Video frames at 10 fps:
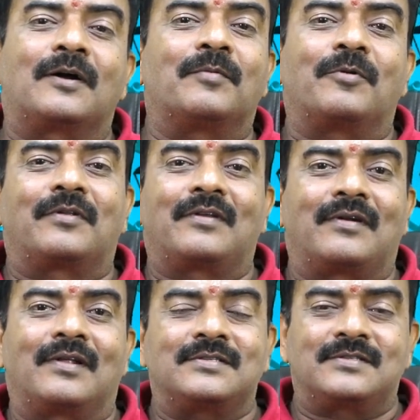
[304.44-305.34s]
பார்க்க போகிறது
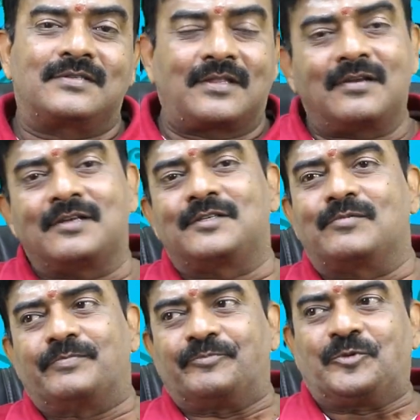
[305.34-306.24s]
என்னென்னா
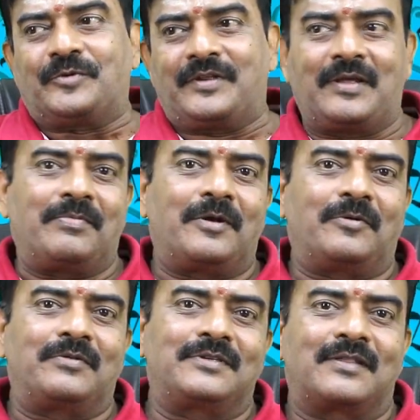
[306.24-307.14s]
சந்திராஷ்டமம் ஸோ நிறைய
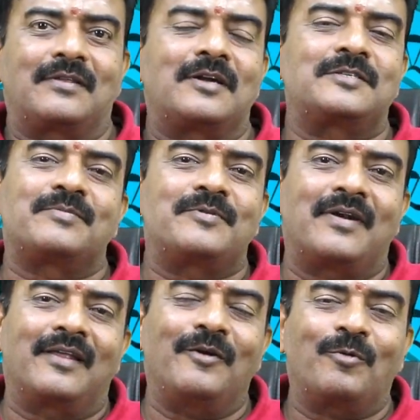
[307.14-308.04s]
பேருக்கு வந்து
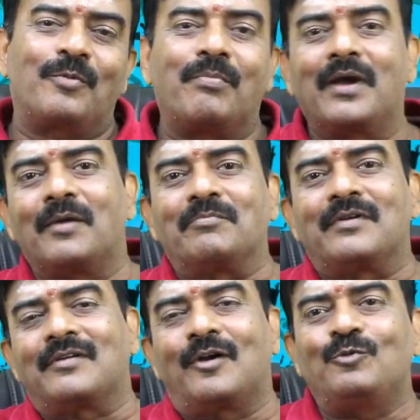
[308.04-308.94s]
சந்திராஷ்டமம்னாலே ஒரு பயம்
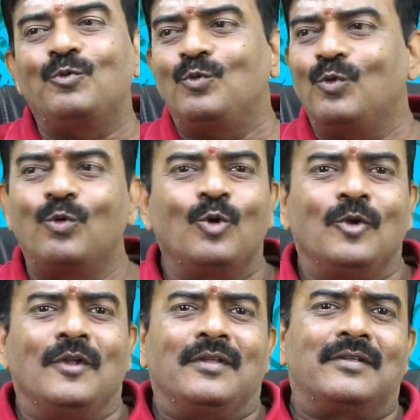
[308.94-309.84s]
இருக்குது ஐயோ
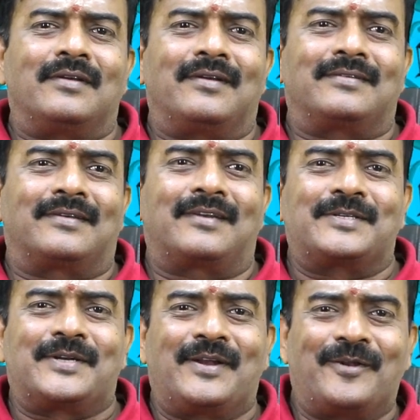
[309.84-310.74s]
இது
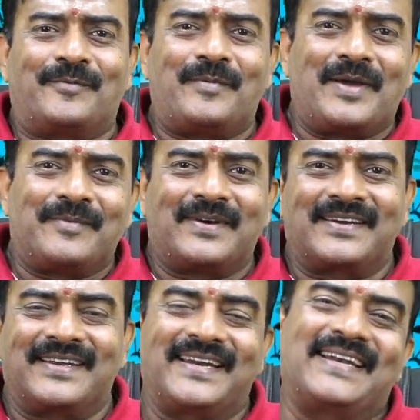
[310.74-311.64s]
சந்திராஷ்டமம் ரொம்ப பயமாக
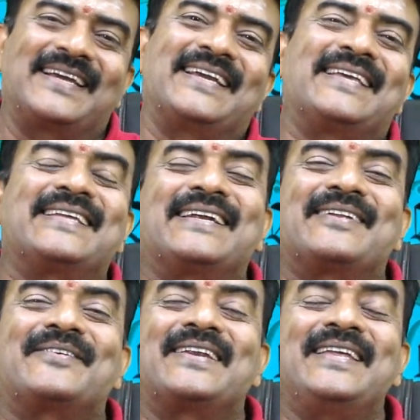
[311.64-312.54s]
இருக்குது கை
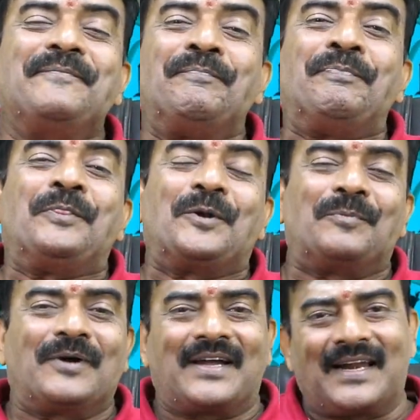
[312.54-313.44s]
ஏதுங்கிற மாதிரி
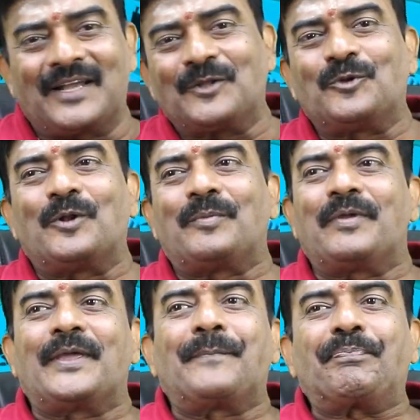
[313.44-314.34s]
ரொம்ப கலக்கத்தோடு
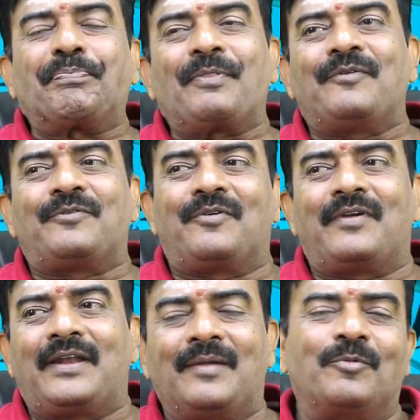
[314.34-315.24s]
இருப்பீங்க ஸோ
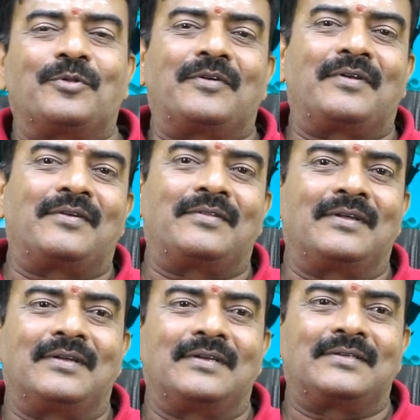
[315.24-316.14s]
என்னை பொறுத்தவரை
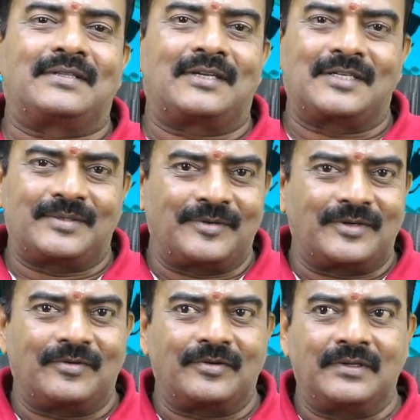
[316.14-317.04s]
வந்து சந்திராஷ்டிரம்
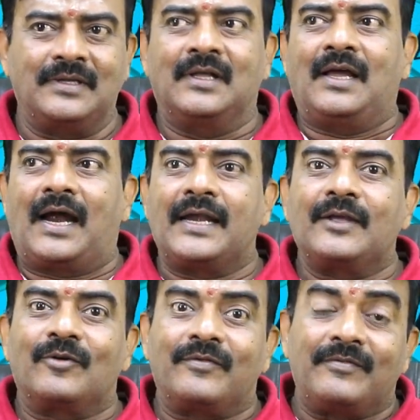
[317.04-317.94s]
இருக்கவங்க வந்து
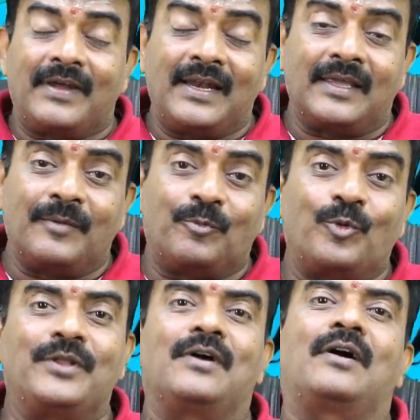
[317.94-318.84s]
அன்றைக்கி ஒரு வேலைக்கு
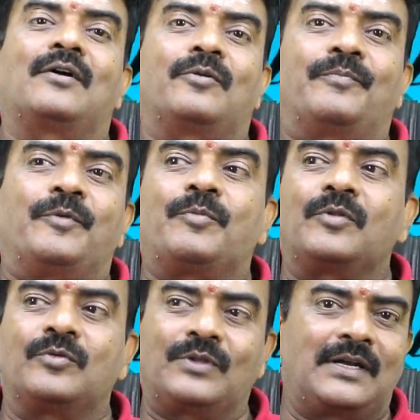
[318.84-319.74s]
போய் தான் ஆகணும் இப்போ
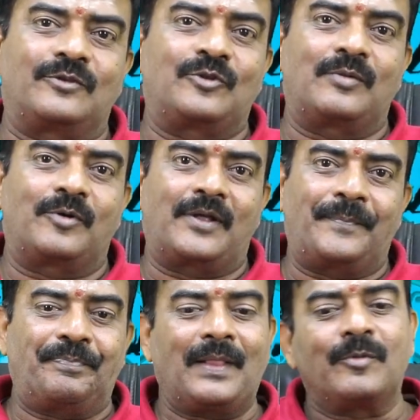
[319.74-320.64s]
வந்து உதாரணத்துக்கு
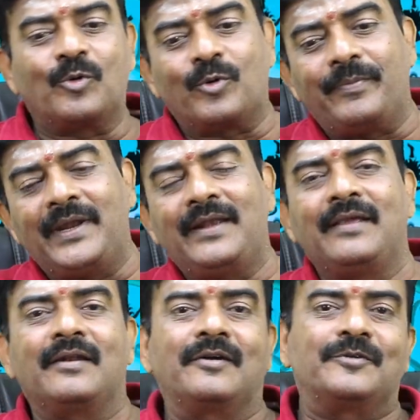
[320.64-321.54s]
சொல்லப்போனால் நமக்கு ஒரு
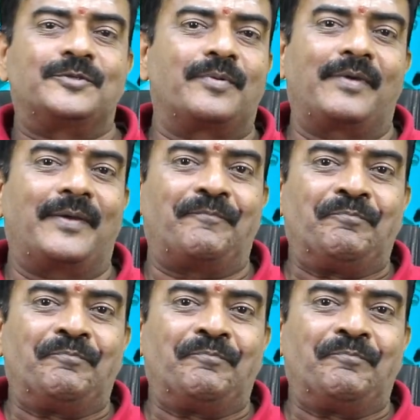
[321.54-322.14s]
மீட்டிங் இருக்குன்னு வச்சுக்கோமே